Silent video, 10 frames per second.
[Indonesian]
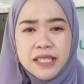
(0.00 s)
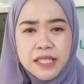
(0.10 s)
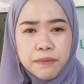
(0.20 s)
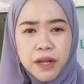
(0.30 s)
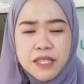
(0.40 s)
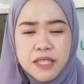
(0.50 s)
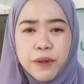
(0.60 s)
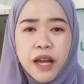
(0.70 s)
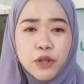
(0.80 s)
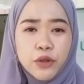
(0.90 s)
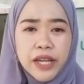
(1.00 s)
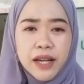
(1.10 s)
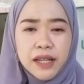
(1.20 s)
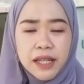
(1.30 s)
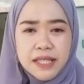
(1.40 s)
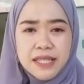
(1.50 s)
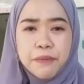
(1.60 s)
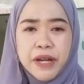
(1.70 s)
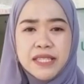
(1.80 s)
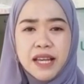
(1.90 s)
11 pelaku yang uh,
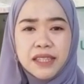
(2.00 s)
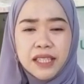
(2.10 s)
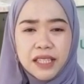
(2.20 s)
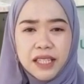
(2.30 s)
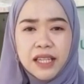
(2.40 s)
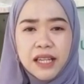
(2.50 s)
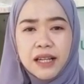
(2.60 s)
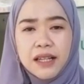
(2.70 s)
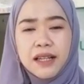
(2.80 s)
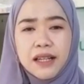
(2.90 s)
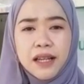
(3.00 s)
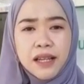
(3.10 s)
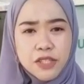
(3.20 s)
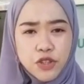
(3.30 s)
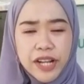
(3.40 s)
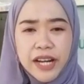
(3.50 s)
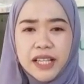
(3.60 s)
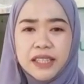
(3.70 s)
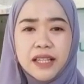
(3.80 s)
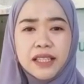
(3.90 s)
sampai saat ini uh,
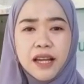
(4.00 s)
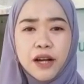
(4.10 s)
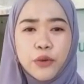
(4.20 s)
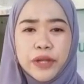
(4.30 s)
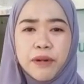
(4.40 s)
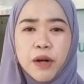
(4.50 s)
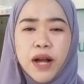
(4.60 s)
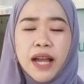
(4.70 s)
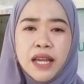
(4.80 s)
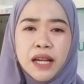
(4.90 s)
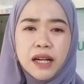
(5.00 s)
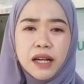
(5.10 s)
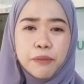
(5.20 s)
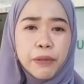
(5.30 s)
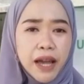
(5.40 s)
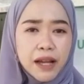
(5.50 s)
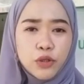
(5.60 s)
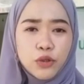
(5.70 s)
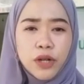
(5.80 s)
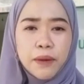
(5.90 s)
saudara kita ketahui bahwa uh,
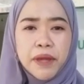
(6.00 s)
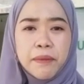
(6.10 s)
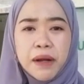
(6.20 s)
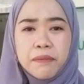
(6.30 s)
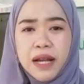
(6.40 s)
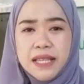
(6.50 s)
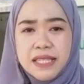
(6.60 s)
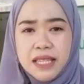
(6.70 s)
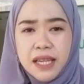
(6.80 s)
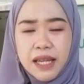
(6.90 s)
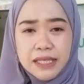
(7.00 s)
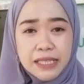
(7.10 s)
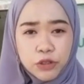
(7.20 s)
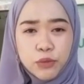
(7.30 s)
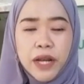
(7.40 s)
pelaku memang masih satu